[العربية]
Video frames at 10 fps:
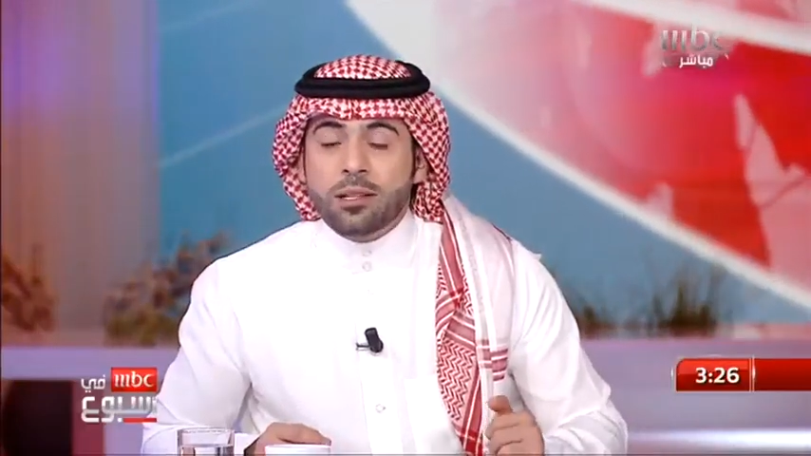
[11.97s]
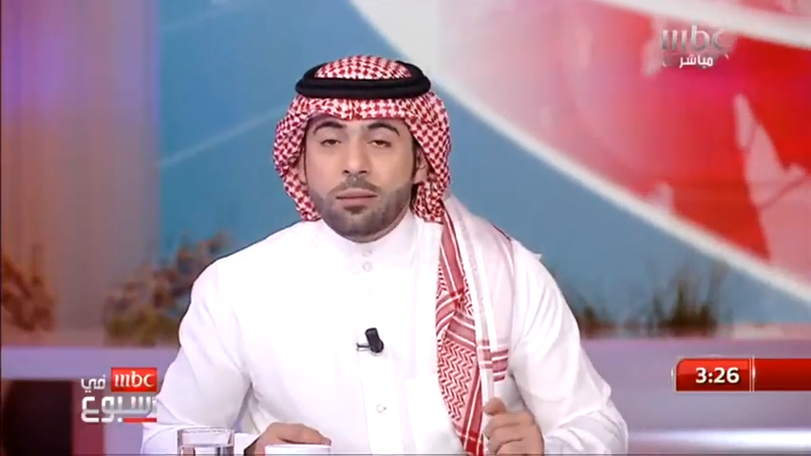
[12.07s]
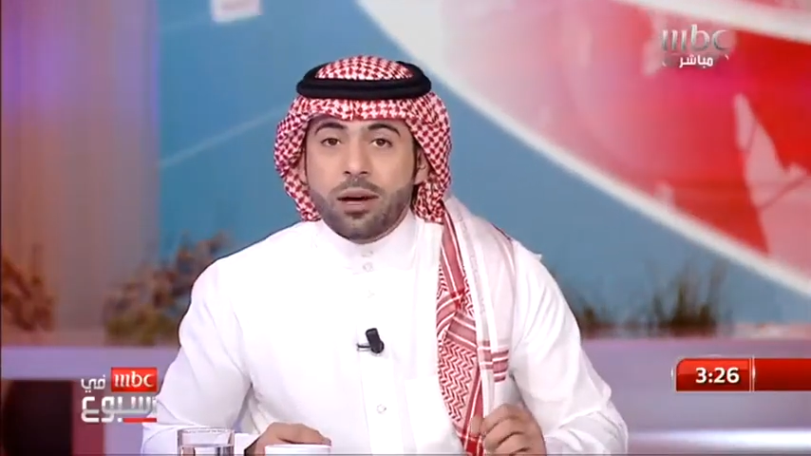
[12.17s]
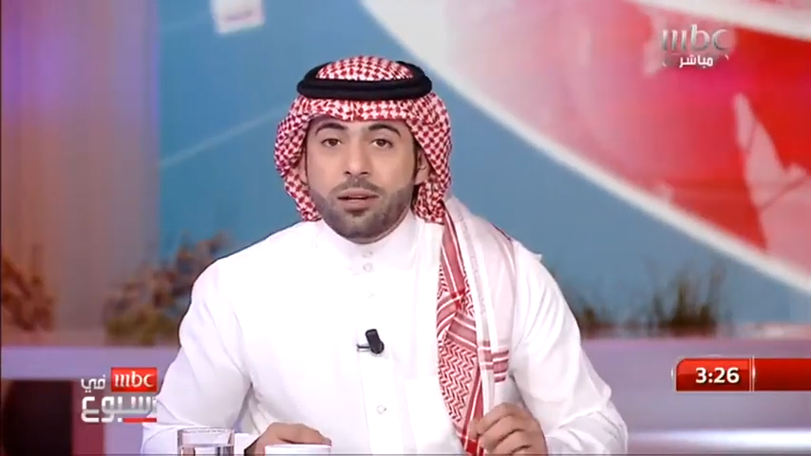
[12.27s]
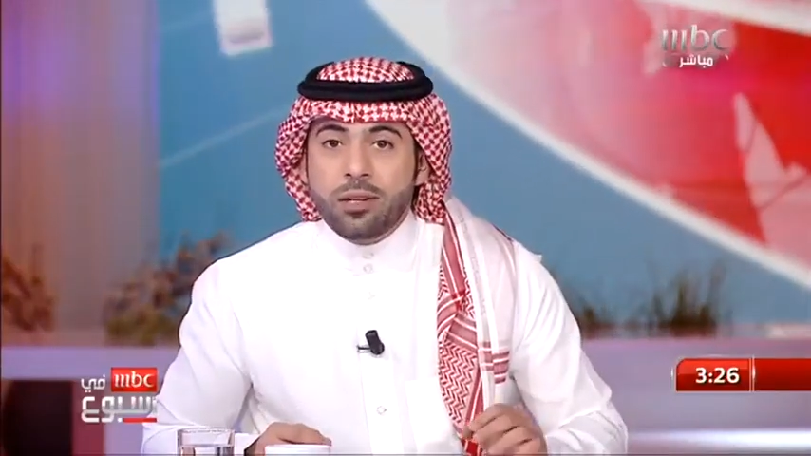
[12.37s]

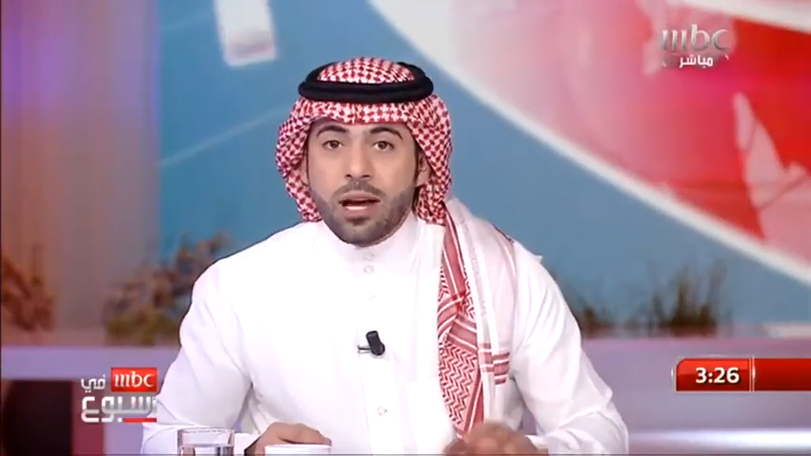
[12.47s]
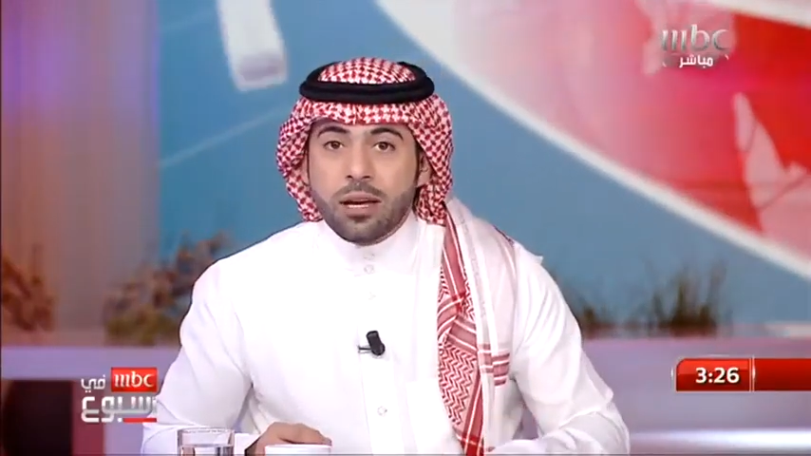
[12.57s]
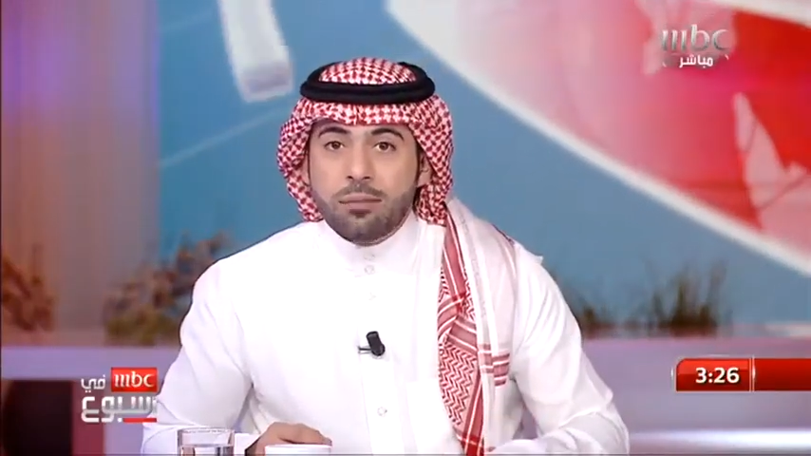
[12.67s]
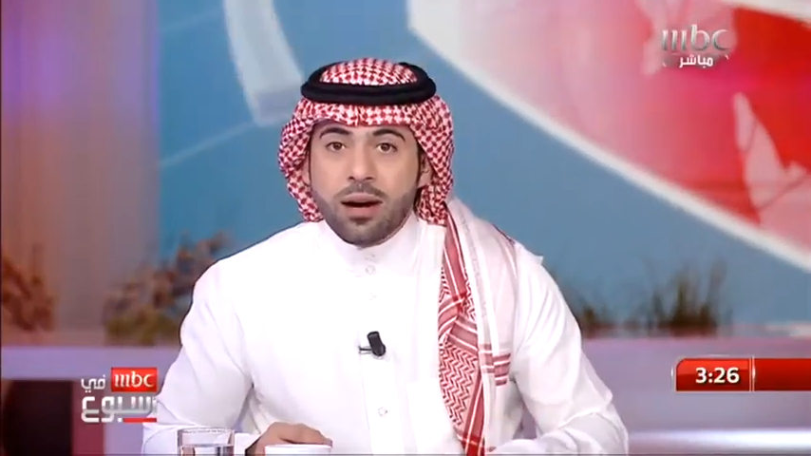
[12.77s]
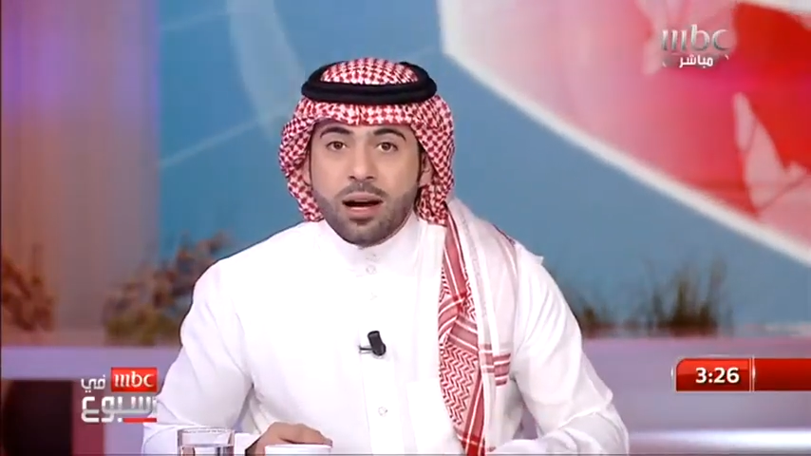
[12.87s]
طبعا
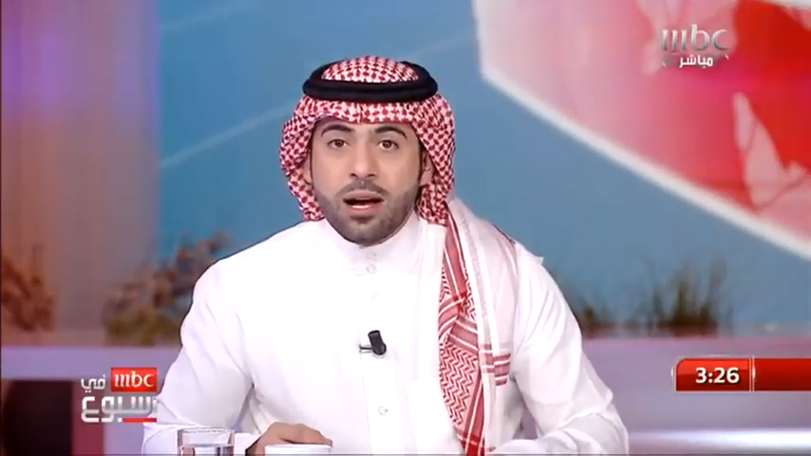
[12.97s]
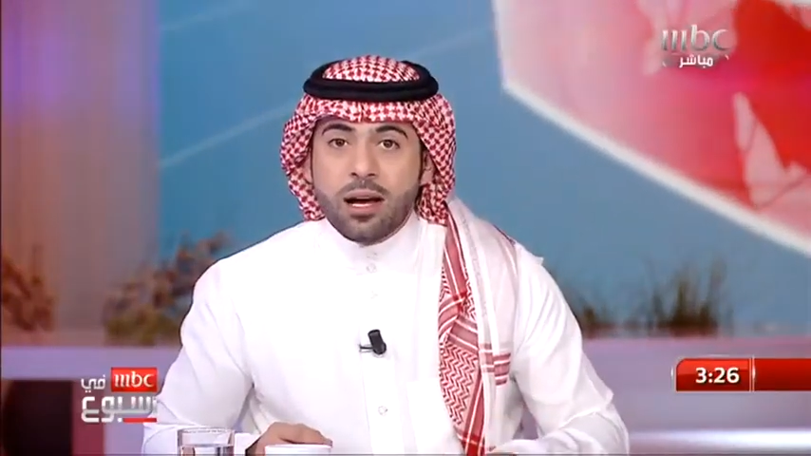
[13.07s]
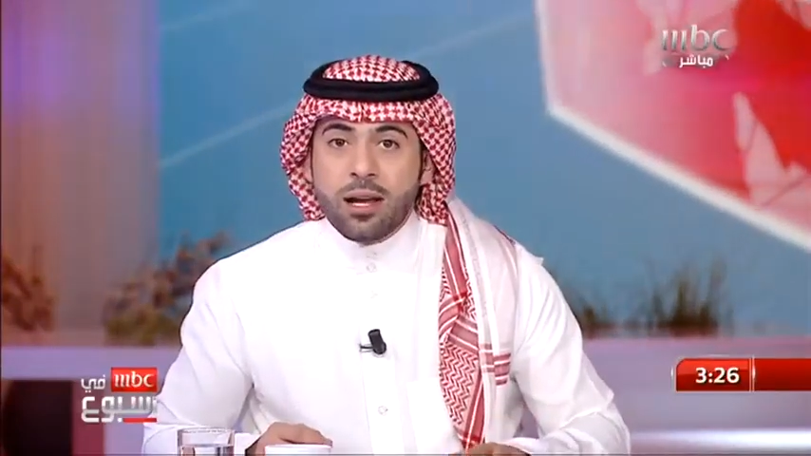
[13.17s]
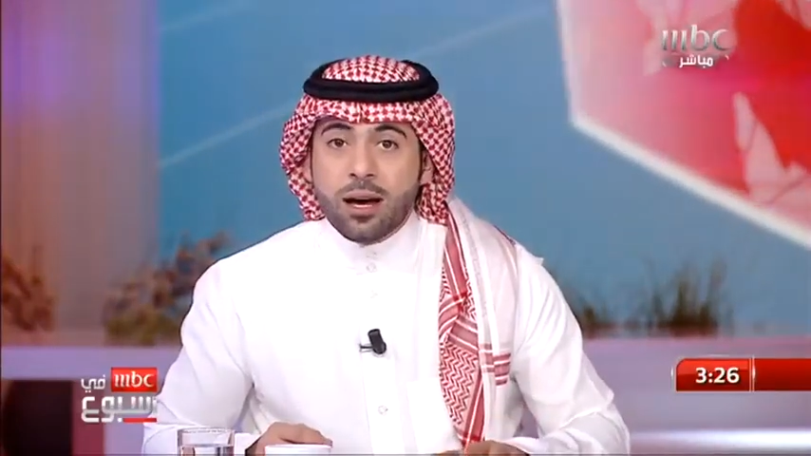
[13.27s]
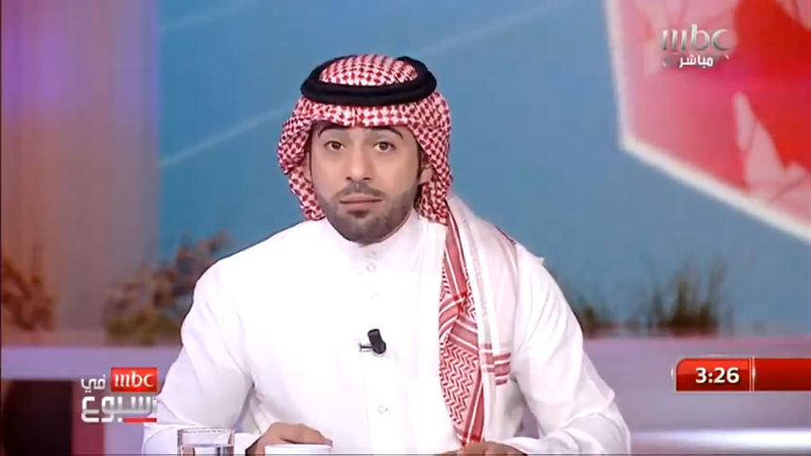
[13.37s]
هناك
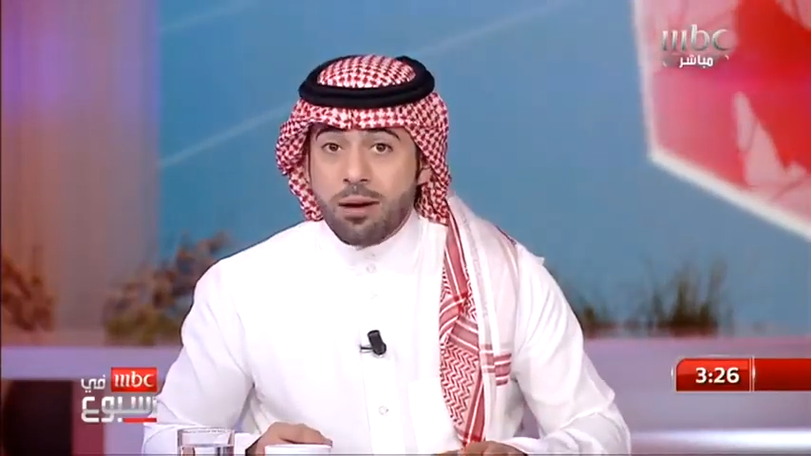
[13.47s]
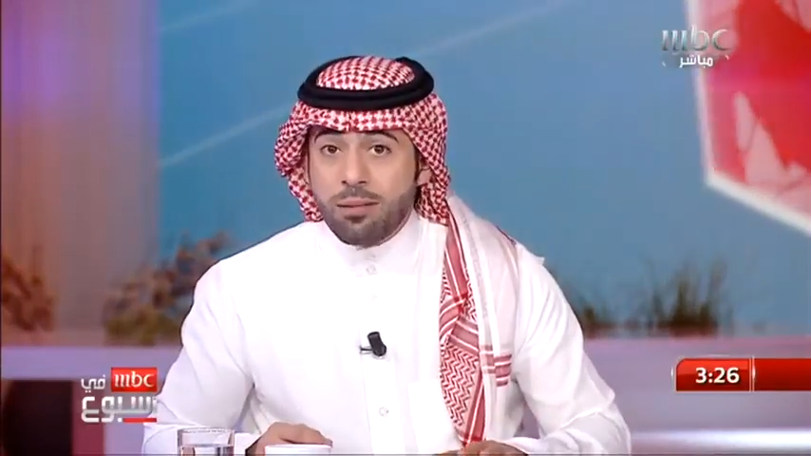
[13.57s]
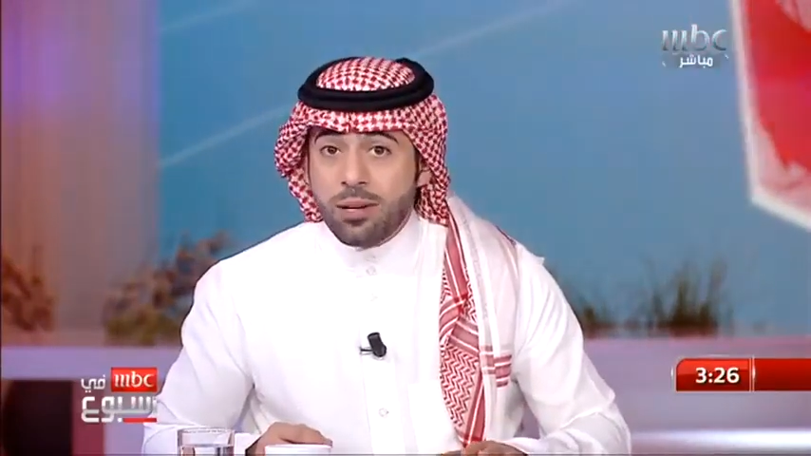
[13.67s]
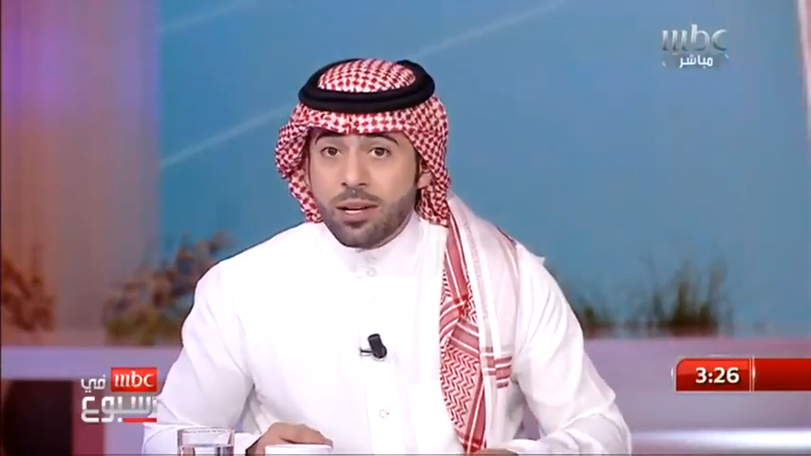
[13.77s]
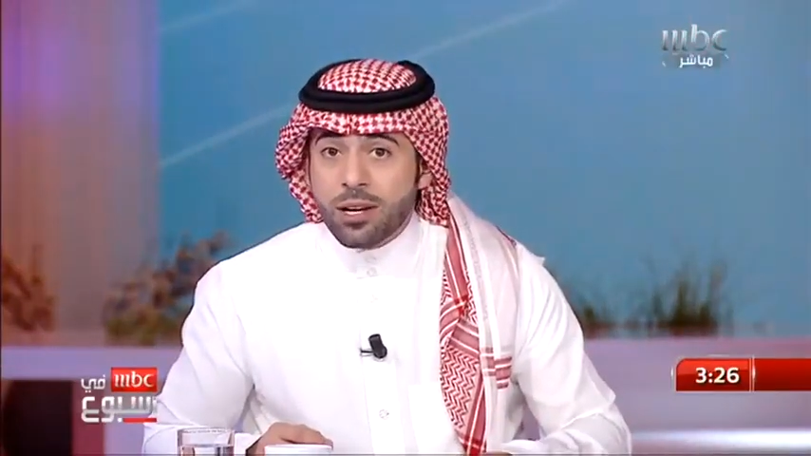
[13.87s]
مقهى
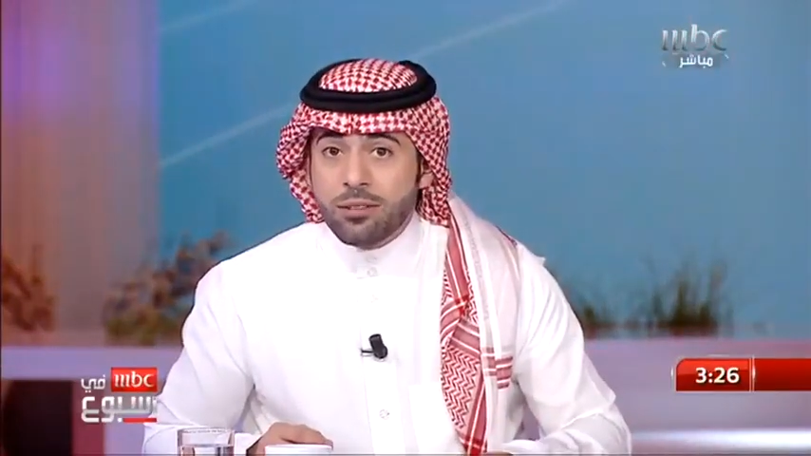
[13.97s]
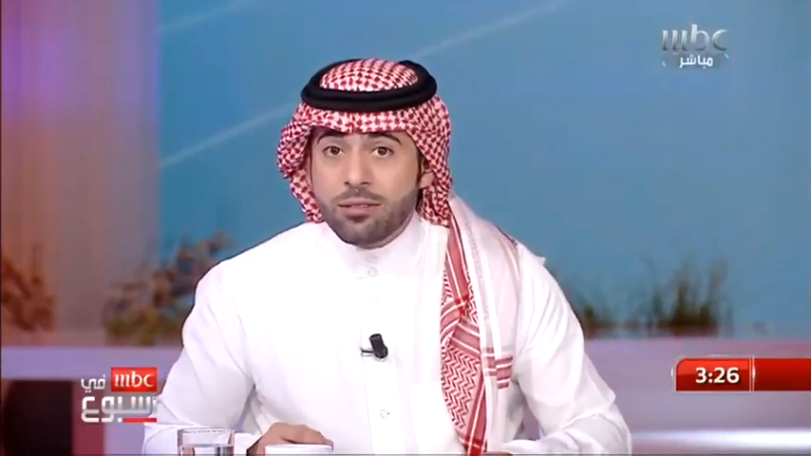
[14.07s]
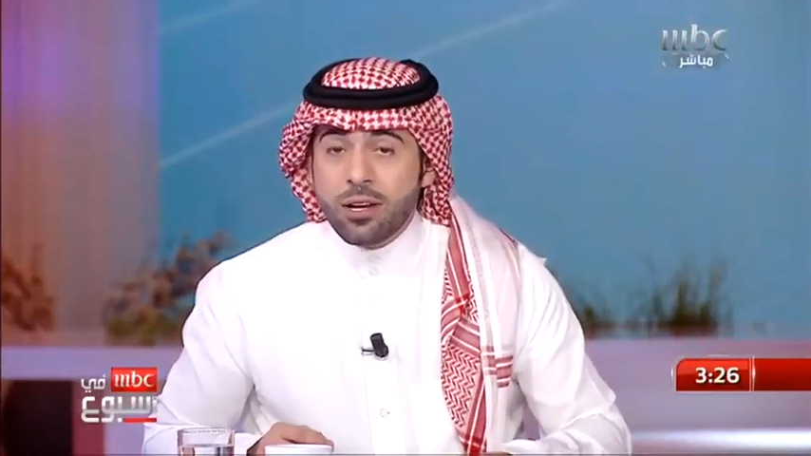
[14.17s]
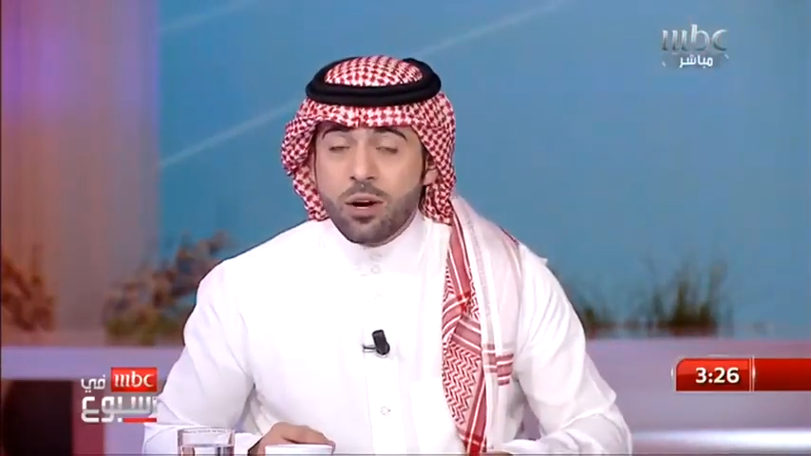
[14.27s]
لارباب الحرف